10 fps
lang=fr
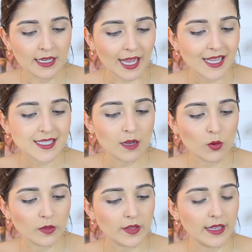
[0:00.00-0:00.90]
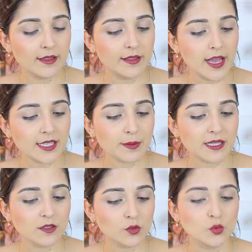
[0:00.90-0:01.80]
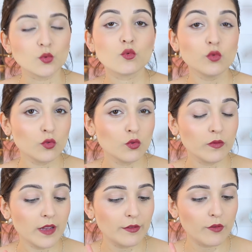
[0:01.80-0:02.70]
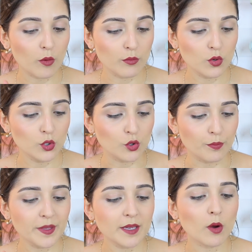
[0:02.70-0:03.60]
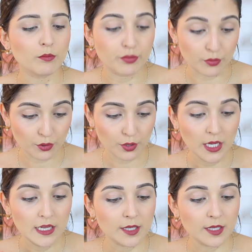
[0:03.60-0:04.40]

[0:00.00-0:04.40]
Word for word: Grâce à Wanted, Nars présente une toute nouvelle formule de pigments purs